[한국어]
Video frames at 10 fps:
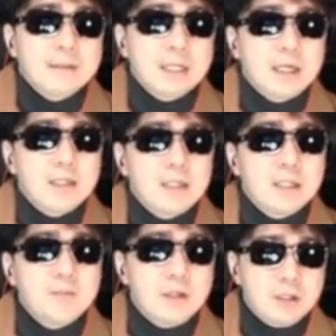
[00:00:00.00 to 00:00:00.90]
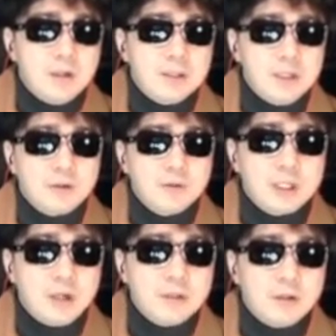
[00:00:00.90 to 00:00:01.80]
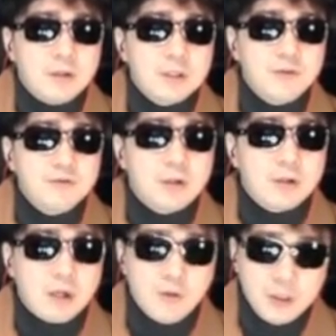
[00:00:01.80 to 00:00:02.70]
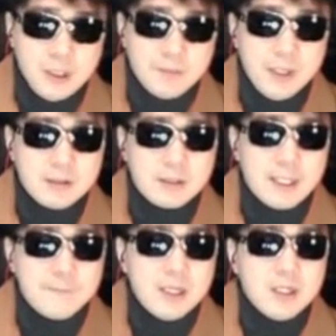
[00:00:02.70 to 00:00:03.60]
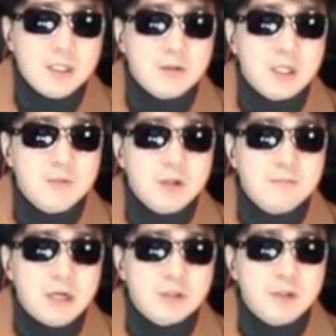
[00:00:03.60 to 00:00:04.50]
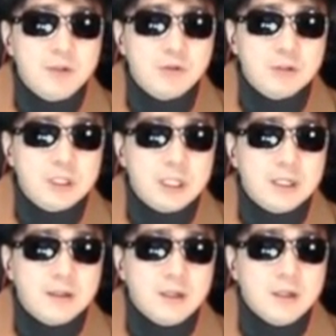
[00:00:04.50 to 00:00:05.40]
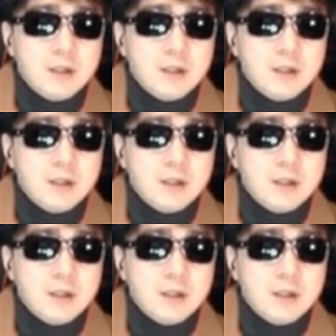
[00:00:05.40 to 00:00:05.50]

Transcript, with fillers: 자, 이 김기현이 열세인 여론조사가 나오면서 친윤석열계가 고심에 빠졌다. 이렇게 김기현은 마구잡이로 밀어줬는데